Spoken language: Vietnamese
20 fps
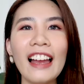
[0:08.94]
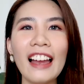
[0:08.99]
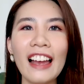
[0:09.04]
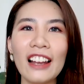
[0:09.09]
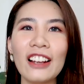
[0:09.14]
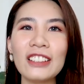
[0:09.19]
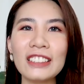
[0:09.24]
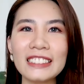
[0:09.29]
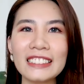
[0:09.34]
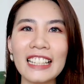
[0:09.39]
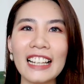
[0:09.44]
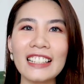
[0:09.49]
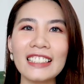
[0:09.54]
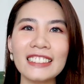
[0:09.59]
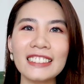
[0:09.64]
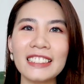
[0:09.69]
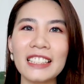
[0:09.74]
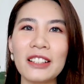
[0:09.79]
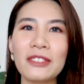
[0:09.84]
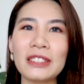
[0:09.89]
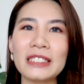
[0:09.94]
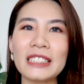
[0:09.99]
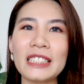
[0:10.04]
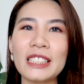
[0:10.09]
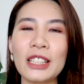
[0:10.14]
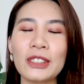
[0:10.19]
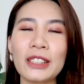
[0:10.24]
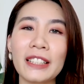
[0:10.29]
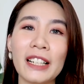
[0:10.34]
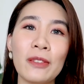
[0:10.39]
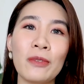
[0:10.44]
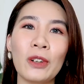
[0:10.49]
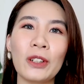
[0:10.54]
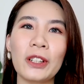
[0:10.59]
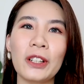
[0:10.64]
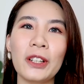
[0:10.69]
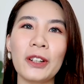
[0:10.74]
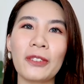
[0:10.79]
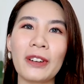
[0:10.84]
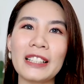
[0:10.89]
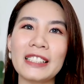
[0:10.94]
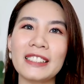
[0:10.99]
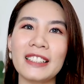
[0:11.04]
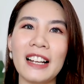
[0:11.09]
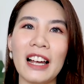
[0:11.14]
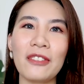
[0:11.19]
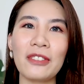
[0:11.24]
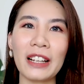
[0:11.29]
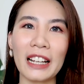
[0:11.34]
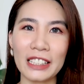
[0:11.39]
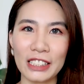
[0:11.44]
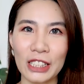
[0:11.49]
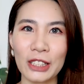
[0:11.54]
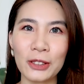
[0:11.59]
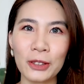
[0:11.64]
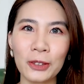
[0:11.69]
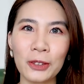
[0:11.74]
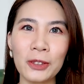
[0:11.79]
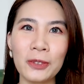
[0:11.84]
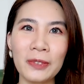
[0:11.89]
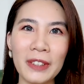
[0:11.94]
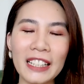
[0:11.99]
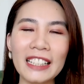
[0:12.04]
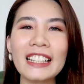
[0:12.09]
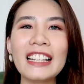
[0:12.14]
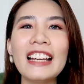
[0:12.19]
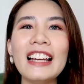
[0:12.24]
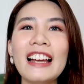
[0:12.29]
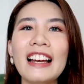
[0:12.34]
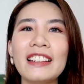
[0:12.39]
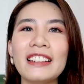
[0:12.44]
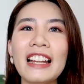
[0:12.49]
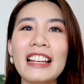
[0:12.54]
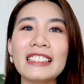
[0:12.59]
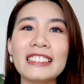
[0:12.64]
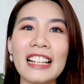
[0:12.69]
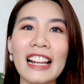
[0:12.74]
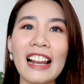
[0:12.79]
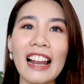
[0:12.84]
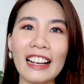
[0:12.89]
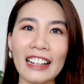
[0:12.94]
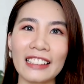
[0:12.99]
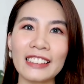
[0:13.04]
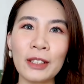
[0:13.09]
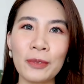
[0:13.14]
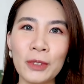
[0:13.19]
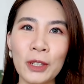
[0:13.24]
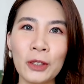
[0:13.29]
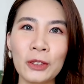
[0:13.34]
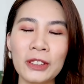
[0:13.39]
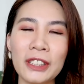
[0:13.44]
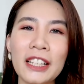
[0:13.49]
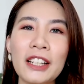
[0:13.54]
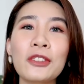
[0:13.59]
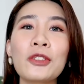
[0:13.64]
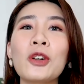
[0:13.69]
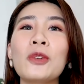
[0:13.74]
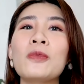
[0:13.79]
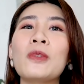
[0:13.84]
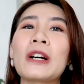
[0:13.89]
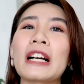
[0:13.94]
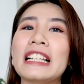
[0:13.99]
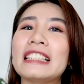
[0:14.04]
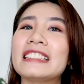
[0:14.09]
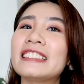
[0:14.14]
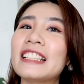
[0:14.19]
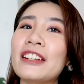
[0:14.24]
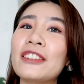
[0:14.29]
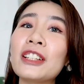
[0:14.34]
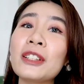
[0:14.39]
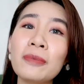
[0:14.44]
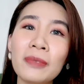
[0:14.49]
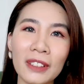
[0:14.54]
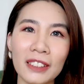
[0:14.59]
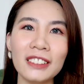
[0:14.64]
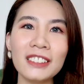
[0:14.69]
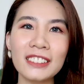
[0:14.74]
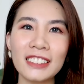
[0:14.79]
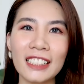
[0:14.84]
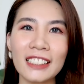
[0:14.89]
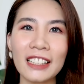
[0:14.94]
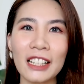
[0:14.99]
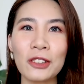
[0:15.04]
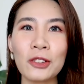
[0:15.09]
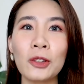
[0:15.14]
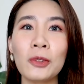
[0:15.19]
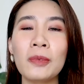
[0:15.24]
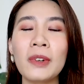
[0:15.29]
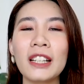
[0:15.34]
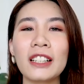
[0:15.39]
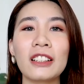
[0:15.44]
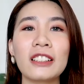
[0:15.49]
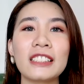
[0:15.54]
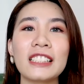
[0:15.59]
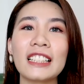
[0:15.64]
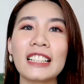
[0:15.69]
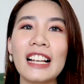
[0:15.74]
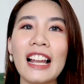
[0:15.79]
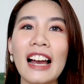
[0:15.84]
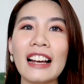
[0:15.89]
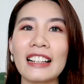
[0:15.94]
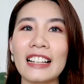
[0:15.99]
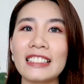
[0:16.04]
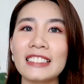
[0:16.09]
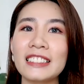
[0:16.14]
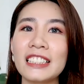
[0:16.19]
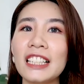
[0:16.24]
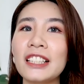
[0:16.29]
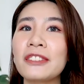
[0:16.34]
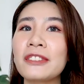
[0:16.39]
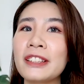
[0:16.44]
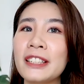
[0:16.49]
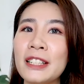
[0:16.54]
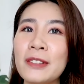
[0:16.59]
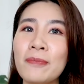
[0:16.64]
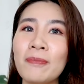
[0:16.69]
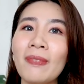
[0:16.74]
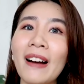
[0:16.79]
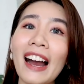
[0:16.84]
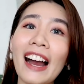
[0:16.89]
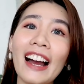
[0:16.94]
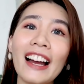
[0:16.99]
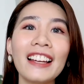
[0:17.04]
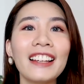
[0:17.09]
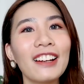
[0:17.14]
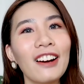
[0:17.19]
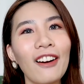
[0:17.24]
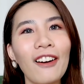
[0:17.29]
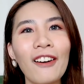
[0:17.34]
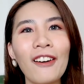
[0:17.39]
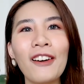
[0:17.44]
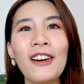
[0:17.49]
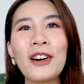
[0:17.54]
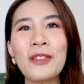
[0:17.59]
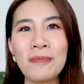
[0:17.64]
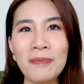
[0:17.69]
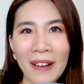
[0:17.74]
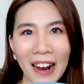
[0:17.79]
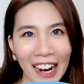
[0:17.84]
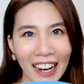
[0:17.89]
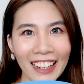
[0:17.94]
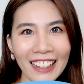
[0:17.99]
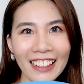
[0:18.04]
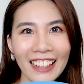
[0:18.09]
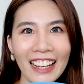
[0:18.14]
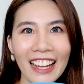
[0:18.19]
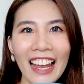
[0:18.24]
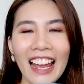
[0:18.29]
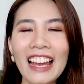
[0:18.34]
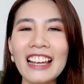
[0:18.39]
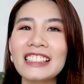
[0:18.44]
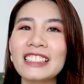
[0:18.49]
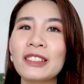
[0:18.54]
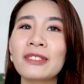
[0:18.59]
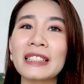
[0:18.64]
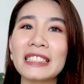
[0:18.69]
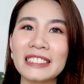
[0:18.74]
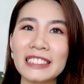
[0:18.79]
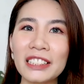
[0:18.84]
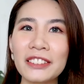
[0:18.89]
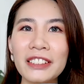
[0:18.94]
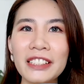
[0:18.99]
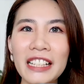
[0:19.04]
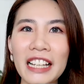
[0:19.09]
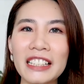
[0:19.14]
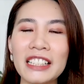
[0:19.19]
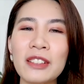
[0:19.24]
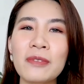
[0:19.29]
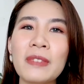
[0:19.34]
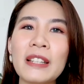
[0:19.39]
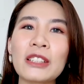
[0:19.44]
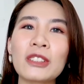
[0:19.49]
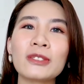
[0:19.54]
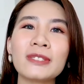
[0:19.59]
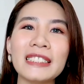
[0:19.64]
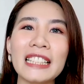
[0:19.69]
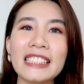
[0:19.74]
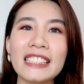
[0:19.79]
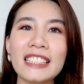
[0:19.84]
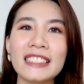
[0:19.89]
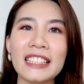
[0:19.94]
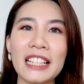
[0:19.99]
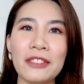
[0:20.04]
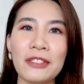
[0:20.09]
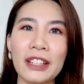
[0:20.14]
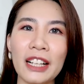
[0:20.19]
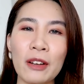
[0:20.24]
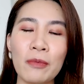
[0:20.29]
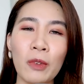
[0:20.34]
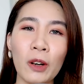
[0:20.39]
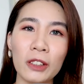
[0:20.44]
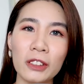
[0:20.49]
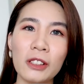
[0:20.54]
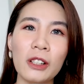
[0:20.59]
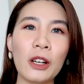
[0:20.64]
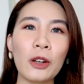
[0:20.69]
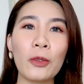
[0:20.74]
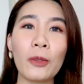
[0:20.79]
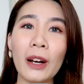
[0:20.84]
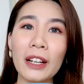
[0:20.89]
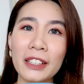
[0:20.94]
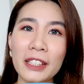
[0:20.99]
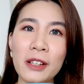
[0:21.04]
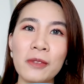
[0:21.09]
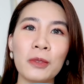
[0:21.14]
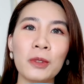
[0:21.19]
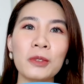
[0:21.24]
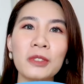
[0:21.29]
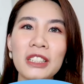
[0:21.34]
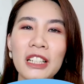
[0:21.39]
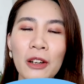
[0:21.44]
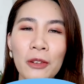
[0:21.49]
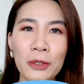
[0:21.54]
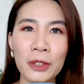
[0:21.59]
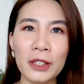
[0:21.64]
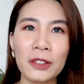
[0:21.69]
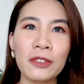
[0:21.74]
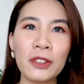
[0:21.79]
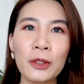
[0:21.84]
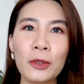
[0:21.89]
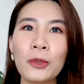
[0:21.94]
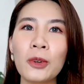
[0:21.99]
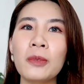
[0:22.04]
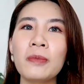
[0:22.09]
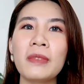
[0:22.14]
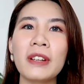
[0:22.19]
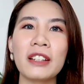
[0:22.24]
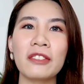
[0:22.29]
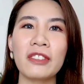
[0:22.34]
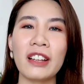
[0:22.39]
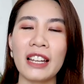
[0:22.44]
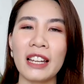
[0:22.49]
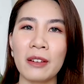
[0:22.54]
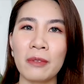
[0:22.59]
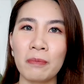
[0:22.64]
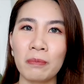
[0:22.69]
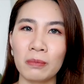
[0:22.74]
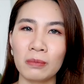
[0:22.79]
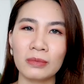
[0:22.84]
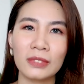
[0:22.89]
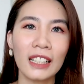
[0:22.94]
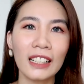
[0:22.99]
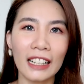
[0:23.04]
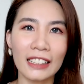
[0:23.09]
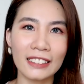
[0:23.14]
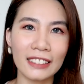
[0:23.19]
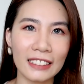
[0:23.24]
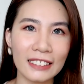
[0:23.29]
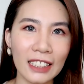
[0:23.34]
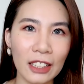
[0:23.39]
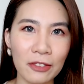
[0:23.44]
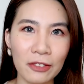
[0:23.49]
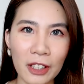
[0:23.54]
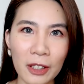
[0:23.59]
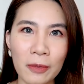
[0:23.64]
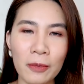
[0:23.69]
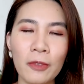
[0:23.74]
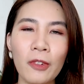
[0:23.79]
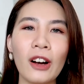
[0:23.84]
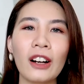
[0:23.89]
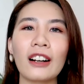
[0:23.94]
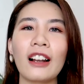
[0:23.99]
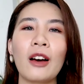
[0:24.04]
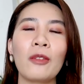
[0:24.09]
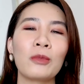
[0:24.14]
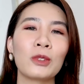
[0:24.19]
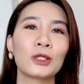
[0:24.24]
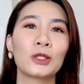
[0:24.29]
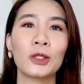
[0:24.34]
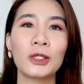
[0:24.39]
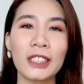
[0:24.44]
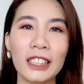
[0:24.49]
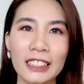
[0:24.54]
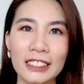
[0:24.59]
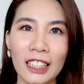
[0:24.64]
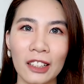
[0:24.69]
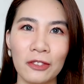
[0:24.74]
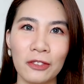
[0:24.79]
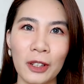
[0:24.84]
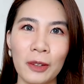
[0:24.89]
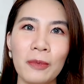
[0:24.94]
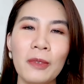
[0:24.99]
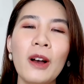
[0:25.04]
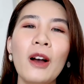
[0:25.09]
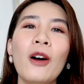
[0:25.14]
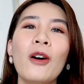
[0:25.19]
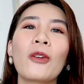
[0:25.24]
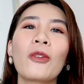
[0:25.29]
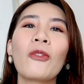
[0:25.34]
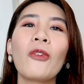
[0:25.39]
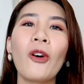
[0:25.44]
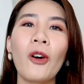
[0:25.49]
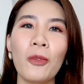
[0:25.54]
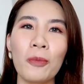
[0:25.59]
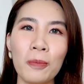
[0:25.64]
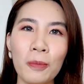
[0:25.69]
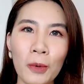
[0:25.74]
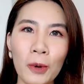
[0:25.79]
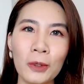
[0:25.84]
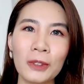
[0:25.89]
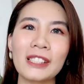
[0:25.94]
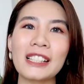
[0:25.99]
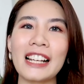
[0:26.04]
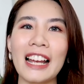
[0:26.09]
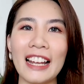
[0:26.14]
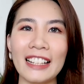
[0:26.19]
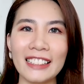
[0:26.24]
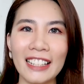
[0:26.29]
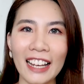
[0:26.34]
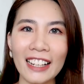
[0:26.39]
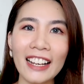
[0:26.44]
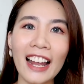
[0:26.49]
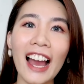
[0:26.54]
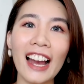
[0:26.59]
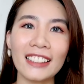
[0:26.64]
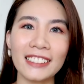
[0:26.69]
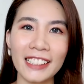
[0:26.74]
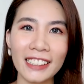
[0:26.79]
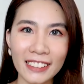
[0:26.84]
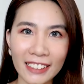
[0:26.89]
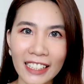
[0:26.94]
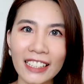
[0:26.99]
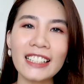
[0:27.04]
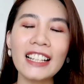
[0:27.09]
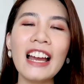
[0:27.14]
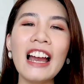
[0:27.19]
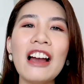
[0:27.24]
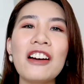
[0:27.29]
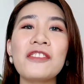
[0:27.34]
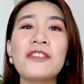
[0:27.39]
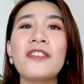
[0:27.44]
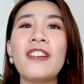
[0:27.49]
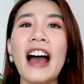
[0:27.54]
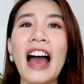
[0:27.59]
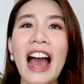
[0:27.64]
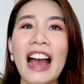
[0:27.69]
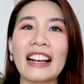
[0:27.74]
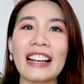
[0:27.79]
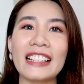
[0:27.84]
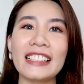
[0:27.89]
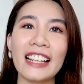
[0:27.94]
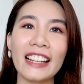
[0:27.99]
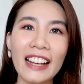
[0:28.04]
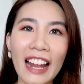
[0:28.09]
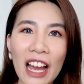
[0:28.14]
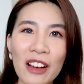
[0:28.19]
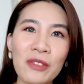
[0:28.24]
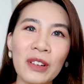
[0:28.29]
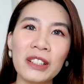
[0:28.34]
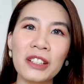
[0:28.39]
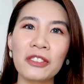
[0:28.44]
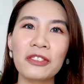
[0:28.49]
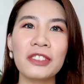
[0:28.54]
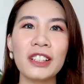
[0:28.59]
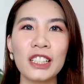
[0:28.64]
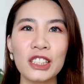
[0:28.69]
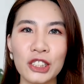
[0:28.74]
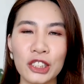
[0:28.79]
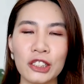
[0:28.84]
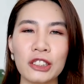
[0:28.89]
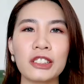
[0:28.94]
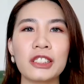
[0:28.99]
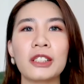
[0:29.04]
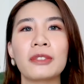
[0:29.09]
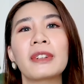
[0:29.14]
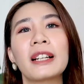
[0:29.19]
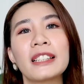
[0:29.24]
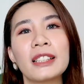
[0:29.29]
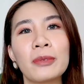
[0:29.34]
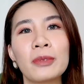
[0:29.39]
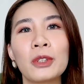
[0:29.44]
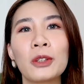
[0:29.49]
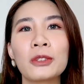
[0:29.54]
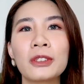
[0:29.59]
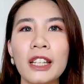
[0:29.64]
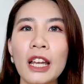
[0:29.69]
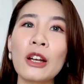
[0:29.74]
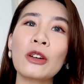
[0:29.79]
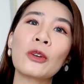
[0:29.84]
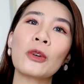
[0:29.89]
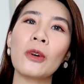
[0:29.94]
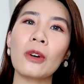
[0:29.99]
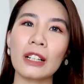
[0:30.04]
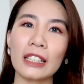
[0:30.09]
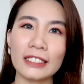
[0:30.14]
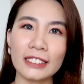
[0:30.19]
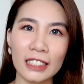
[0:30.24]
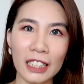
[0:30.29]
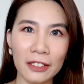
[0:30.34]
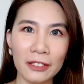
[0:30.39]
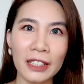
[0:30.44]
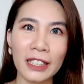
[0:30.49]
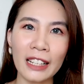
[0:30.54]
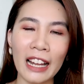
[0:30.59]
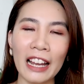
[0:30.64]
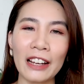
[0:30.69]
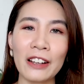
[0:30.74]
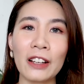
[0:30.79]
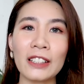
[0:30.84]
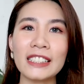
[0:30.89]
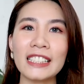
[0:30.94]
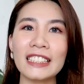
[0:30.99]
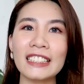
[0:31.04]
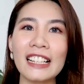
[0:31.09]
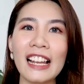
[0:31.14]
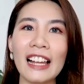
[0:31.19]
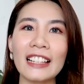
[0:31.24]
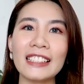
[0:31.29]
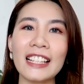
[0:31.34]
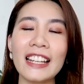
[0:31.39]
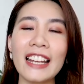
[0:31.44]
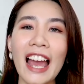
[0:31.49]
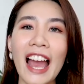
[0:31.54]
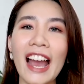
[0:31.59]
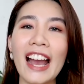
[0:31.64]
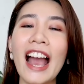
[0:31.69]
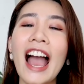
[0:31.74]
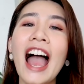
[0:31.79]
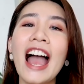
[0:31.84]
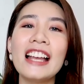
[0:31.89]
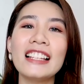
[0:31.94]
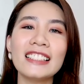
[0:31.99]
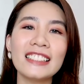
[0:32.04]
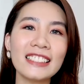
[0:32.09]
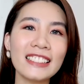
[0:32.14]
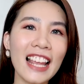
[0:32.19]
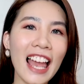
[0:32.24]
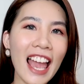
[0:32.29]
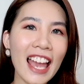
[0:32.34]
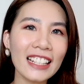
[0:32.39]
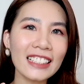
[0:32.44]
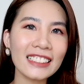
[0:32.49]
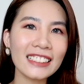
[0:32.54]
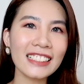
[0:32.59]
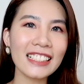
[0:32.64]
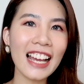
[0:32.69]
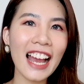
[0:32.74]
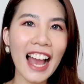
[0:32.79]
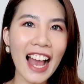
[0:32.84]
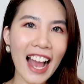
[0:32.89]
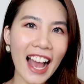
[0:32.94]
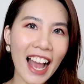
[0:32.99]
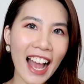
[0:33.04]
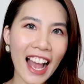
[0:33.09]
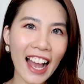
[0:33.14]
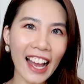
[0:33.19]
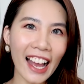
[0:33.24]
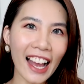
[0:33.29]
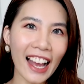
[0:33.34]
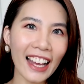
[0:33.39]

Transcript: Hello, it's Alicia và xin chào tất cả mọi người đã quay trở lại với cả channel của mình. Đây sẽ là cái tập đầu tiên của một cái series mới ở trên kênh của mình, đó chính là cái series Buy or Bye. Trong cái series này thì mình cũng sẽ chia sẻ với cả mọi người quan điểm cũng như là review của mình về tất cả những cái sản phẩm hoặc là một số những cái sản phẩm của một cái nhãn hàng nhất định. Và cái nhãn hàng mà được feature trong cái tập đầu tiên của cái series này đó chính là nhãn hàng Senka.